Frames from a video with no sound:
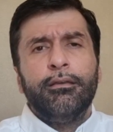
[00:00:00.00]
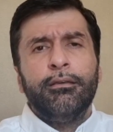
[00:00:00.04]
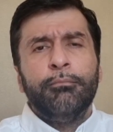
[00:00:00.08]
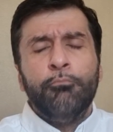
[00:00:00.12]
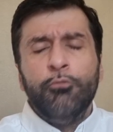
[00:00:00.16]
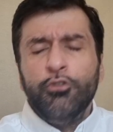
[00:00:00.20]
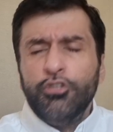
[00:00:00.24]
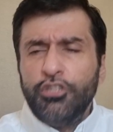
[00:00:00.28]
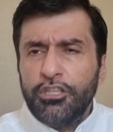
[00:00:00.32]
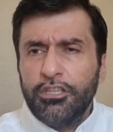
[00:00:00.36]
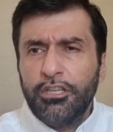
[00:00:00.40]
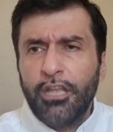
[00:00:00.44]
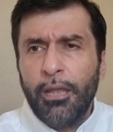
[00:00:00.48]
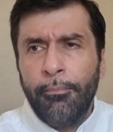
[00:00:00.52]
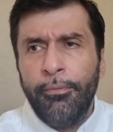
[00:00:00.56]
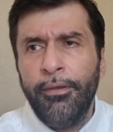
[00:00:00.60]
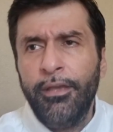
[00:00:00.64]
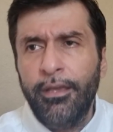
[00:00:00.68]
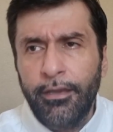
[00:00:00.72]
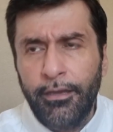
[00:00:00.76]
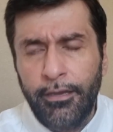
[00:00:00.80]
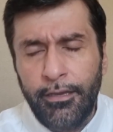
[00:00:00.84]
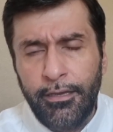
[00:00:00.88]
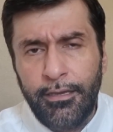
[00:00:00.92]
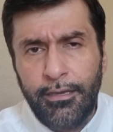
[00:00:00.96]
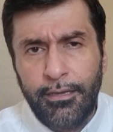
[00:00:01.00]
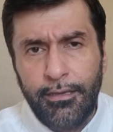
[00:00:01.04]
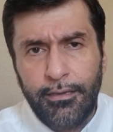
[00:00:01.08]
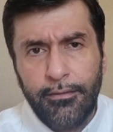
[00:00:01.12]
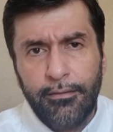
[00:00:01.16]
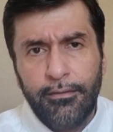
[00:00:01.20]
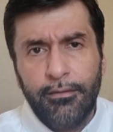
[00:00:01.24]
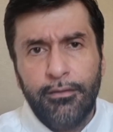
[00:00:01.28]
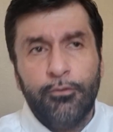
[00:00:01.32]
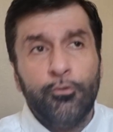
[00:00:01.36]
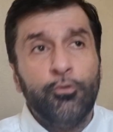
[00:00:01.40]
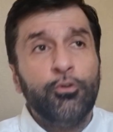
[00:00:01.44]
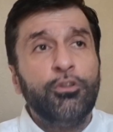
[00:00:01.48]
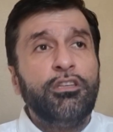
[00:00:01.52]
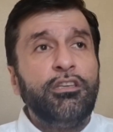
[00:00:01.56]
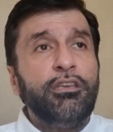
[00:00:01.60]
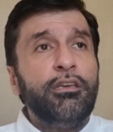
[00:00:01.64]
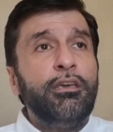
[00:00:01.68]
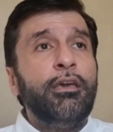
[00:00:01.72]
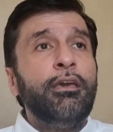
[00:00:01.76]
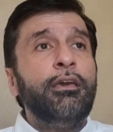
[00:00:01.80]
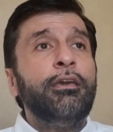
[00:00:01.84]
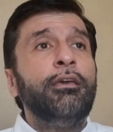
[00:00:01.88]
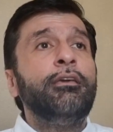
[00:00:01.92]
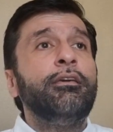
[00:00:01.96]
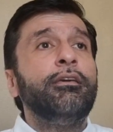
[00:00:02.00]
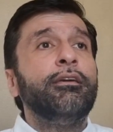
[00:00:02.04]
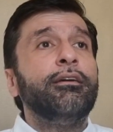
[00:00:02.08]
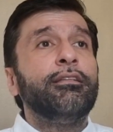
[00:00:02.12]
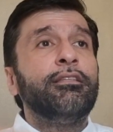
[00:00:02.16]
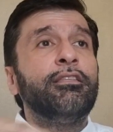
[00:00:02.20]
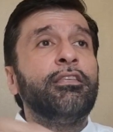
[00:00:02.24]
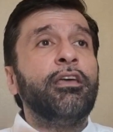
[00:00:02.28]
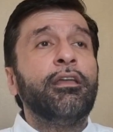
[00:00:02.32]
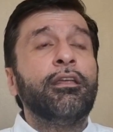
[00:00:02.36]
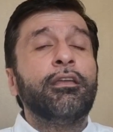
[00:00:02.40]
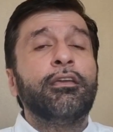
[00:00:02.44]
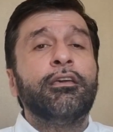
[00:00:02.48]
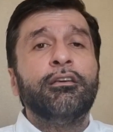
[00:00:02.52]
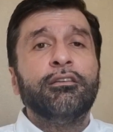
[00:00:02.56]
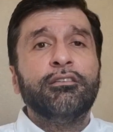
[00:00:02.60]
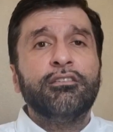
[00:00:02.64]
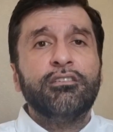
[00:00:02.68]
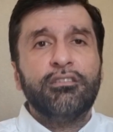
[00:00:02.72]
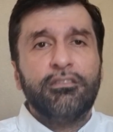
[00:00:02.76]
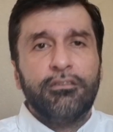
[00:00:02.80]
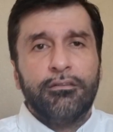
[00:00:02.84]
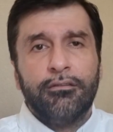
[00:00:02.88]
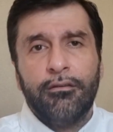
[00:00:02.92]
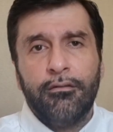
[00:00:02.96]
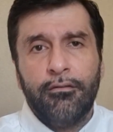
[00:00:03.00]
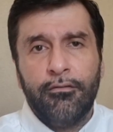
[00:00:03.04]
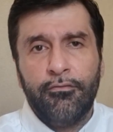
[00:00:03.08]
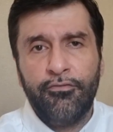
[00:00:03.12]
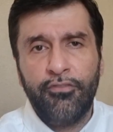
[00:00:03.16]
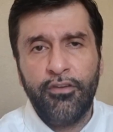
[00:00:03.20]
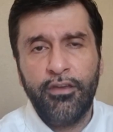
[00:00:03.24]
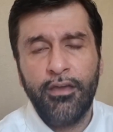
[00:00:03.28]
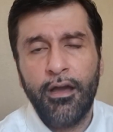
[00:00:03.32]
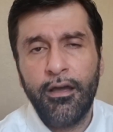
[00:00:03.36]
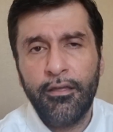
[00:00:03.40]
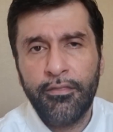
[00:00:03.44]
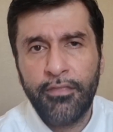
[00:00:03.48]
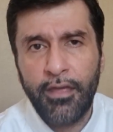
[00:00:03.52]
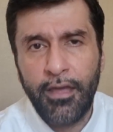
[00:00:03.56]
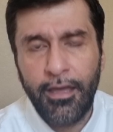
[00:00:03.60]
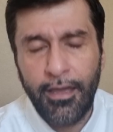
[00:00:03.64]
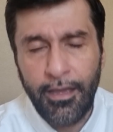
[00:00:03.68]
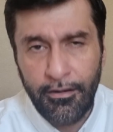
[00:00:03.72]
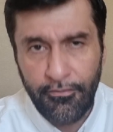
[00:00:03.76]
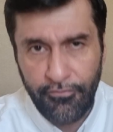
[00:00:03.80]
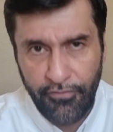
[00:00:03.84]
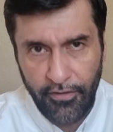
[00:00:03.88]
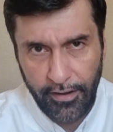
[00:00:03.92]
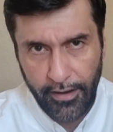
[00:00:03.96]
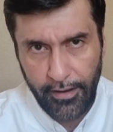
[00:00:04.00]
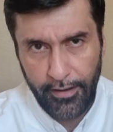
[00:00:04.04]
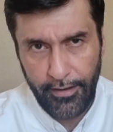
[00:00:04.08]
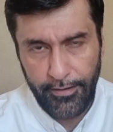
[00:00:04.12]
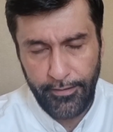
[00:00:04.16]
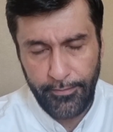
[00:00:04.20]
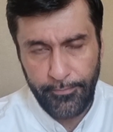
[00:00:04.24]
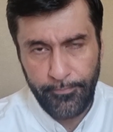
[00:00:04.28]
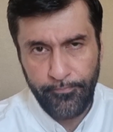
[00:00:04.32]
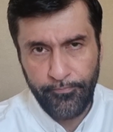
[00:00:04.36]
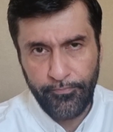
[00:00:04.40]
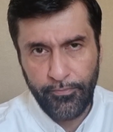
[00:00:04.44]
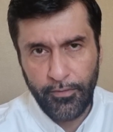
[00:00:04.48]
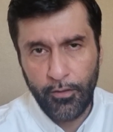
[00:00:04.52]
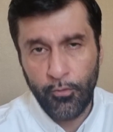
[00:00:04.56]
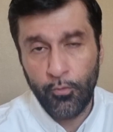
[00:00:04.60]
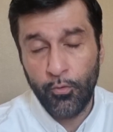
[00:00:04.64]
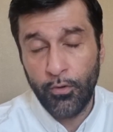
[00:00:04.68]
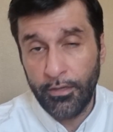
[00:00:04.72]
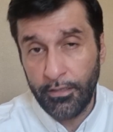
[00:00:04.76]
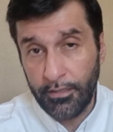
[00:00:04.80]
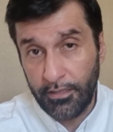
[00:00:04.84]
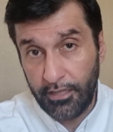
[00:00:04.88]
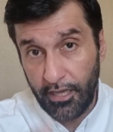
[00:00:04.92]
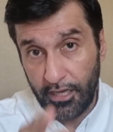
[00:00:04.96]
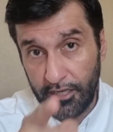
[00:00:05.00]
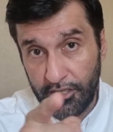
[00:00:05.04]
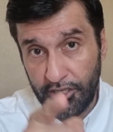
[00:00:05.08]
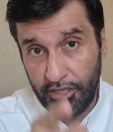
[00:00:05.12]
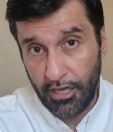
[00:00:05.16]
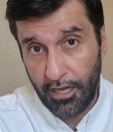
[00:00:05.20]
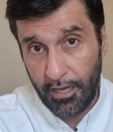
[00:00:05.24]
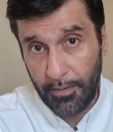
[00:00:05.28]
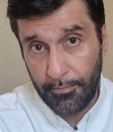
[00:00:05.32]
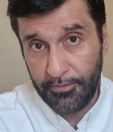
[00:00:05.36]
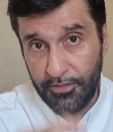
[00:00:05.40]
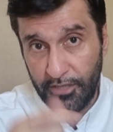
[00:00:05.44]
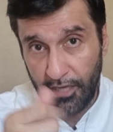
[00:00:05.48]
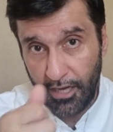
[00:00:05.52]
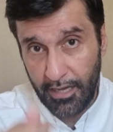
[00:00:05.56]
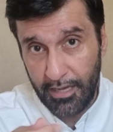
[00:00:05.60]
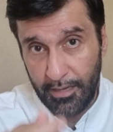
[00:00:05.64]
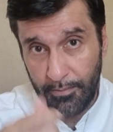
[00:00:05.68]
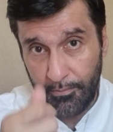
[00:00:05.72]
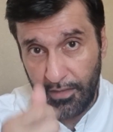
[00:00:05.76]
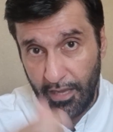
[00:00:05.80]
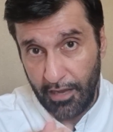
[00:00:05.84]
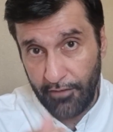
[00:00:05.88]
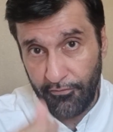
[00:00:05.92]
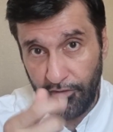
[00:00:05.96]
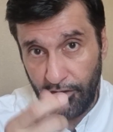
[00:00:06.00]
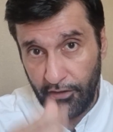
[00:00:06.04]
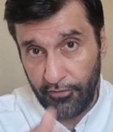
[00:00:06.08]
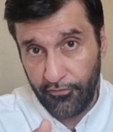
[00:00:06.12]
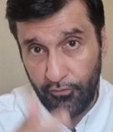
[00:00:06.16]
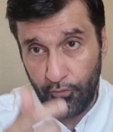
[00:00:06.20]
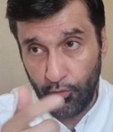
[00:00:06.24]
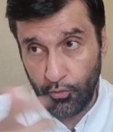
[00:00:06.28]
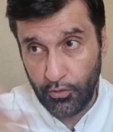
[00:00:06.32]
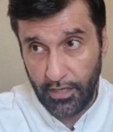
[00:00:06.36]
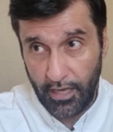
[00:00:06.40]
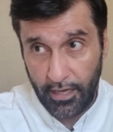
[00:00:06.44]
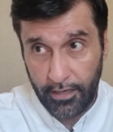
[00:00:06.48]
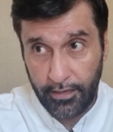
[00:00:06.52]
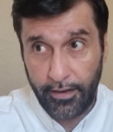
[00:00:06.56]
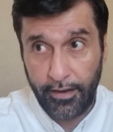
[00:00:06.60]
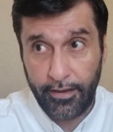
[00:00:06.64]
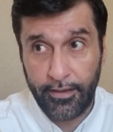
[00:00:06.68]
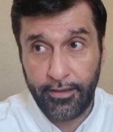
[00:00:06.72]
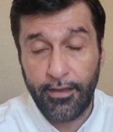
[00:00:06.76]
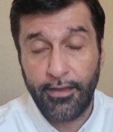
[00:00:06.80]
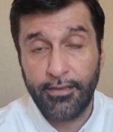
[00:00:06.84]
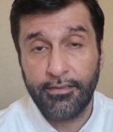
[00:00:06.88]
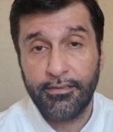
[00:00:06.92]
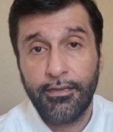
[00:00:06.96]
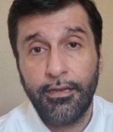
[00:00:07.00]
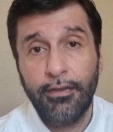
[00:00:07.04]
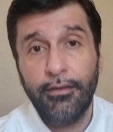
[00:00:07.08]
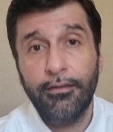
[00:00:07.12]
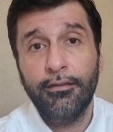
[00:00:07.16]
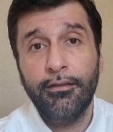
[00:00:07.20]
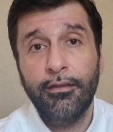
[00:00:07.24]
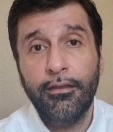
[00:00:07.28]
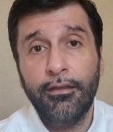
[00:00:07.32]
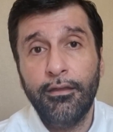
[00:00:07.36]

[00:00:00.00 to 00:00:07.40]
مش طبيعي وتيي ترقص في هذا الفرح وانت يا شاب جايب دافع فلوس حق رقاصه